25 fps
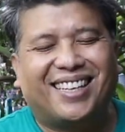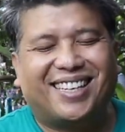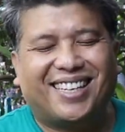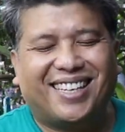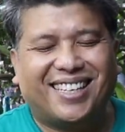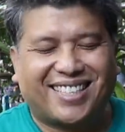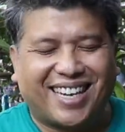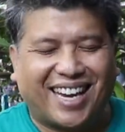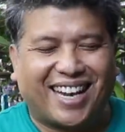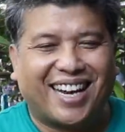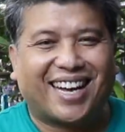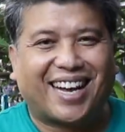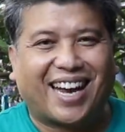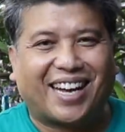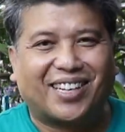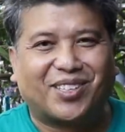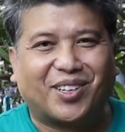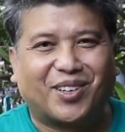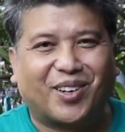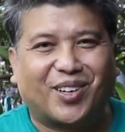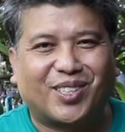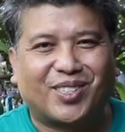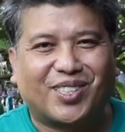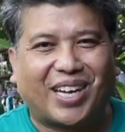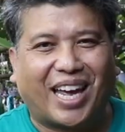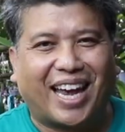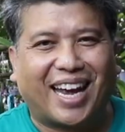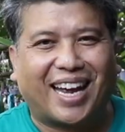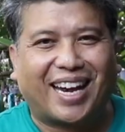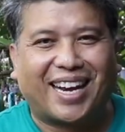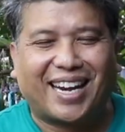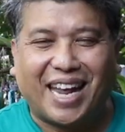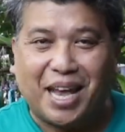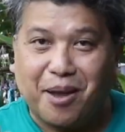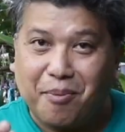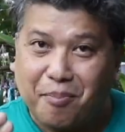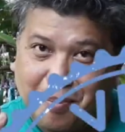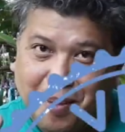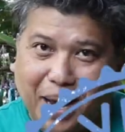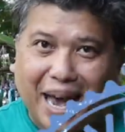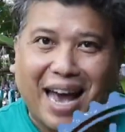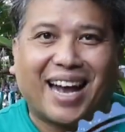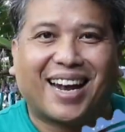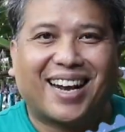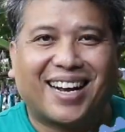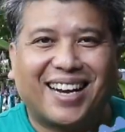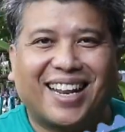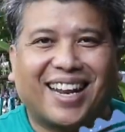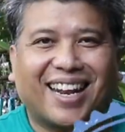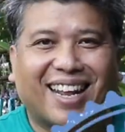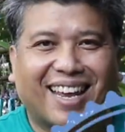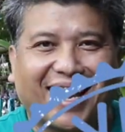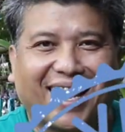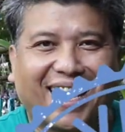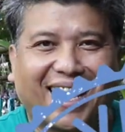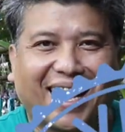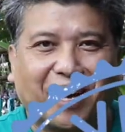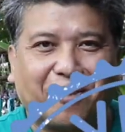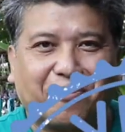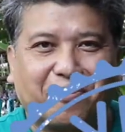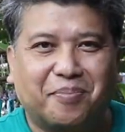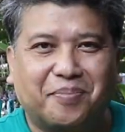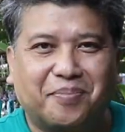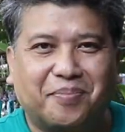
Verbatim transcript: ที่ใช้ในการส่องเข้าแสงได้มากขึ้นนั่นเองครับ